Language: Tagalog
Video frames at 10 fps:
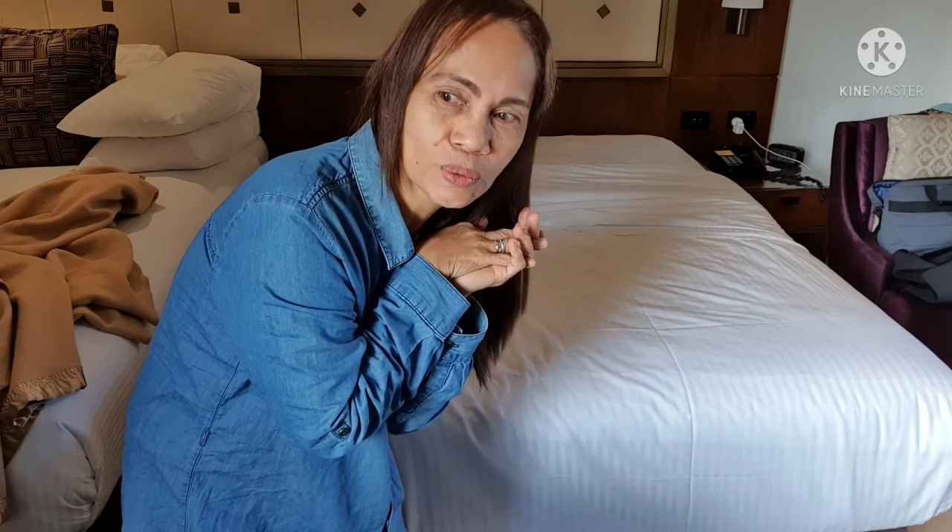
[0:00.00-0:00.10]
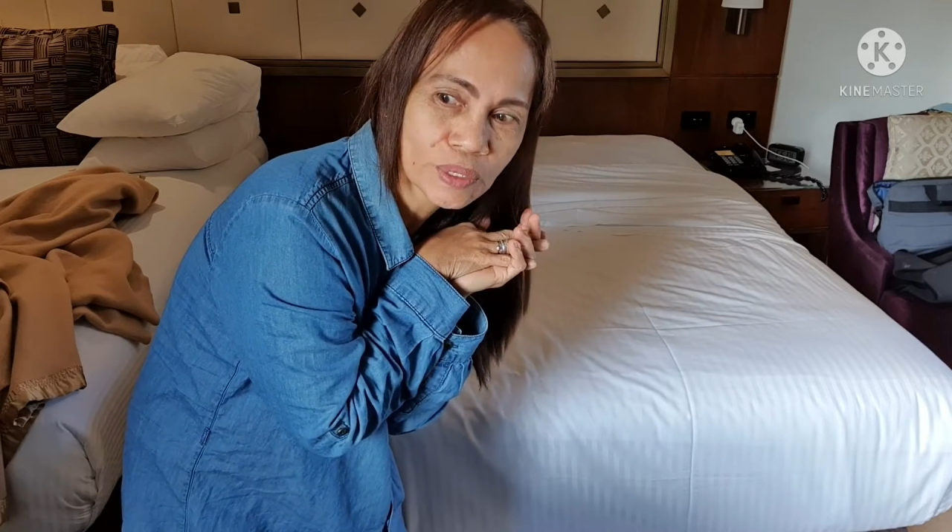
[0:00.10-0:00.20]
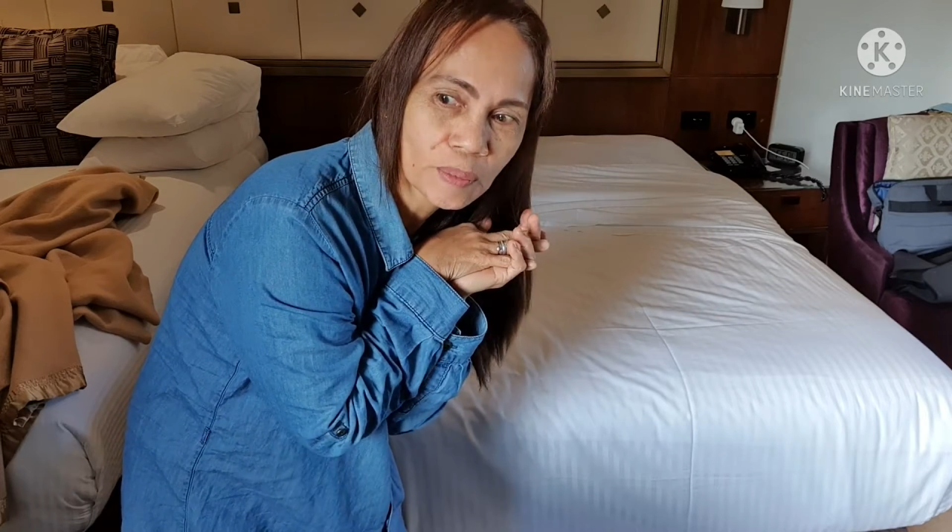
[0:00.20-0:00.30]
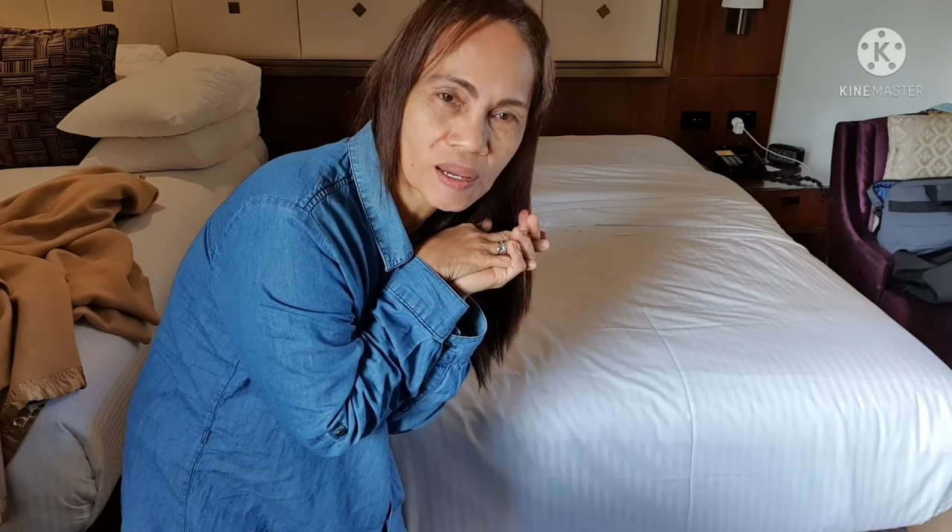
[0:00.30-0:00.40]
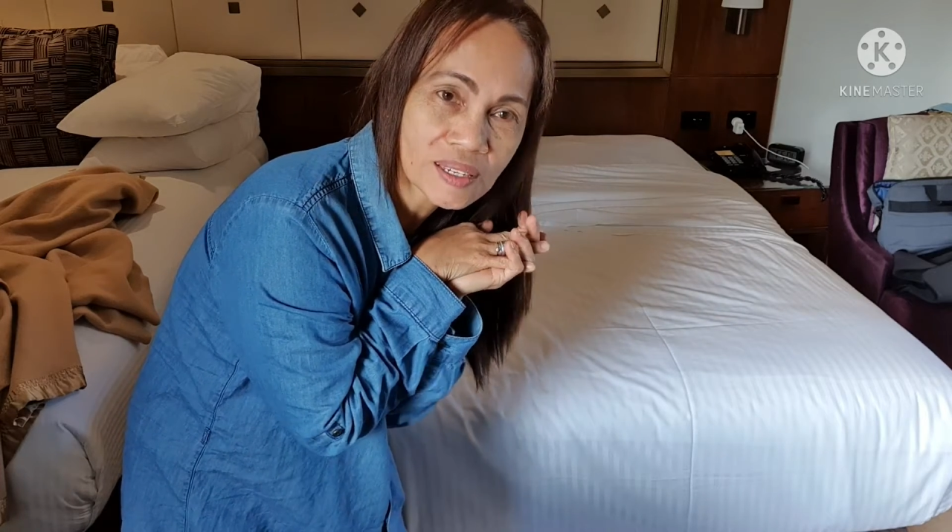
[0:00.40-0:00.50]

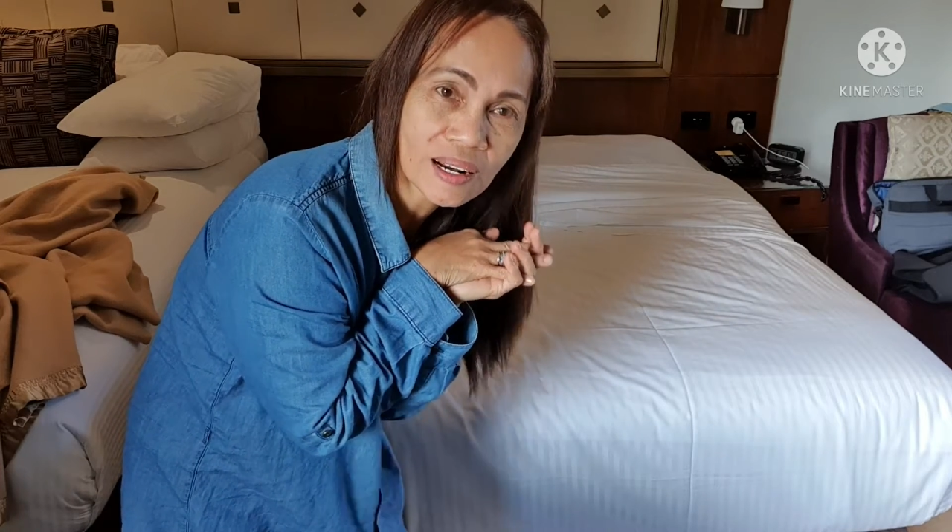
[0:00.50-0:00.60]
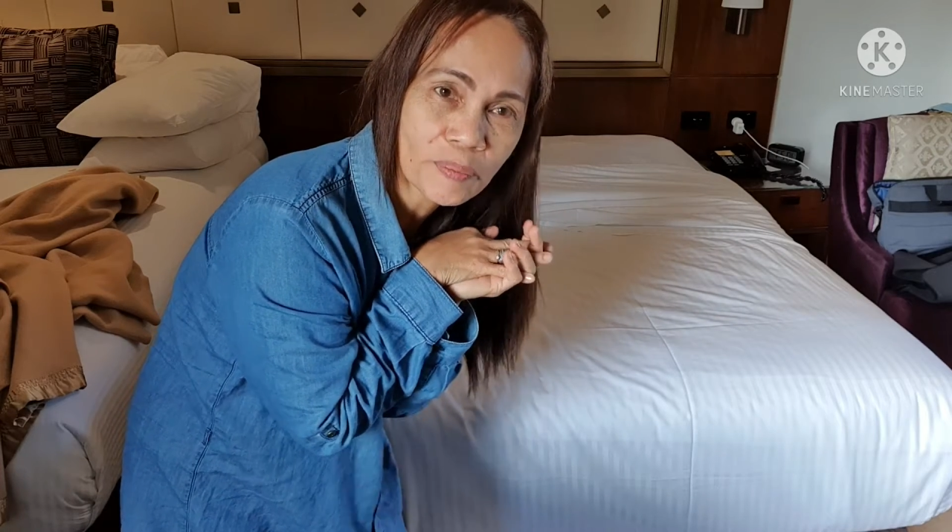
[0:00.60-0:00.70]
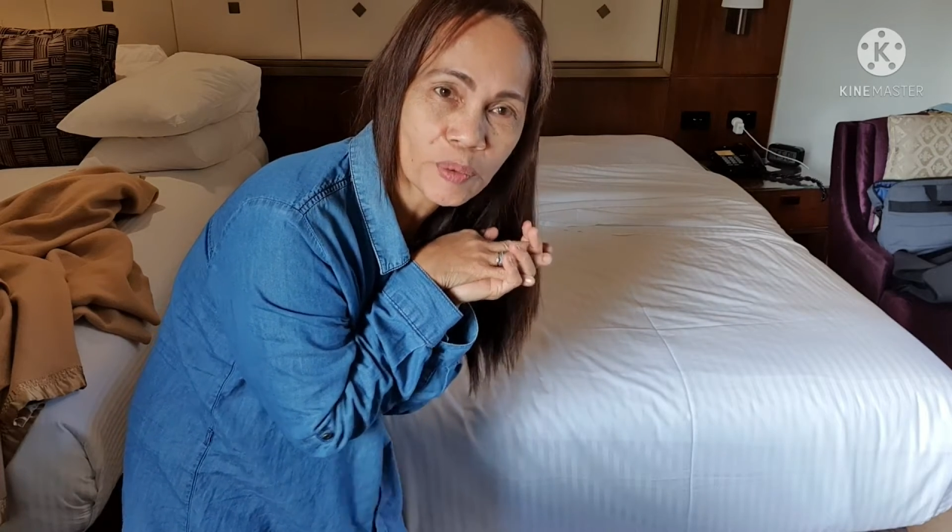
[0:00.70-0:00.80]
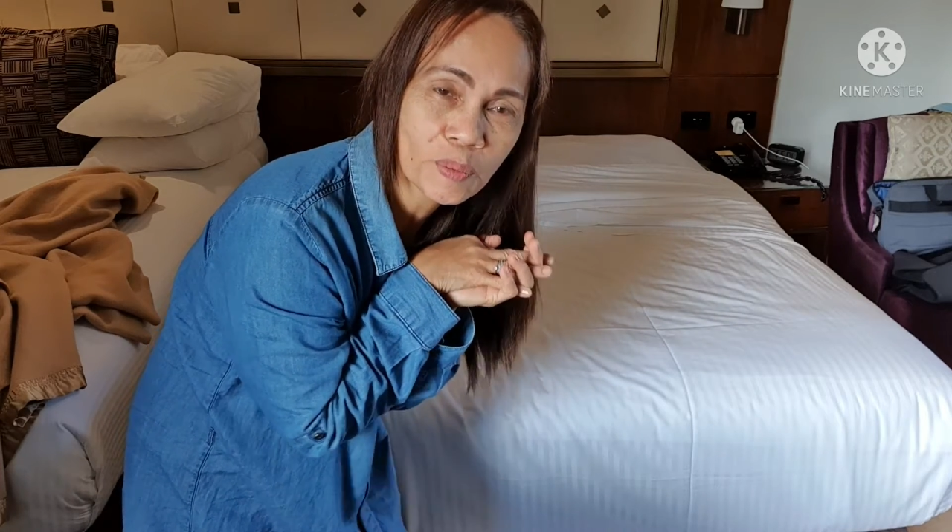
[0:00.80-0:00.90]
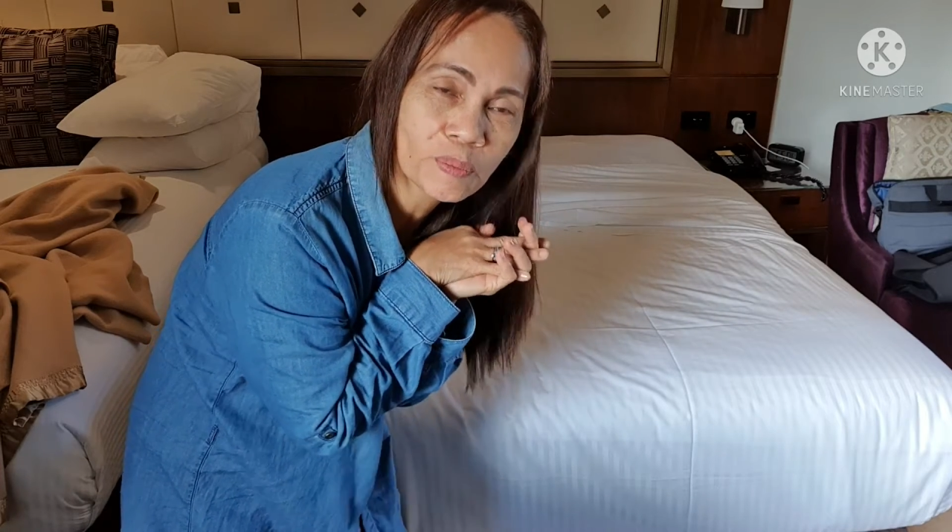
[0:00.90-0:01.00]
na masarap
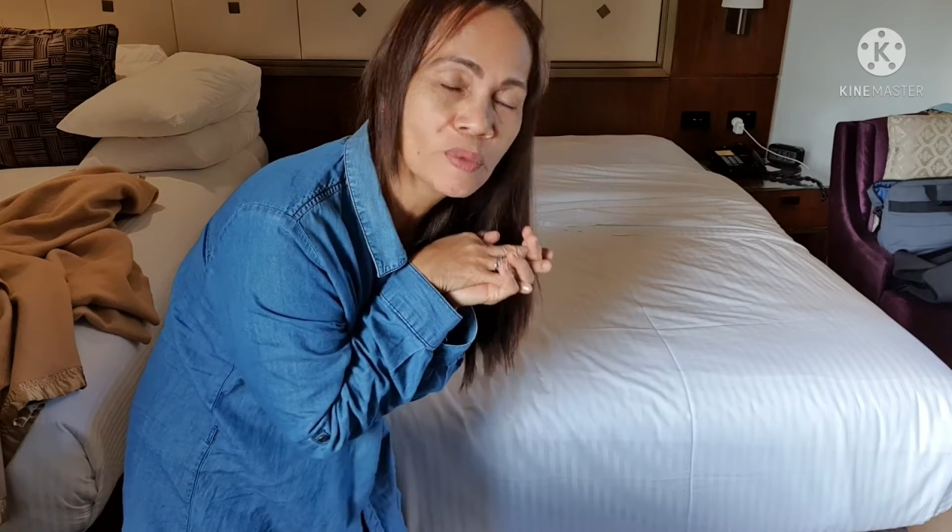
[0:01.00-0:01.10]
yung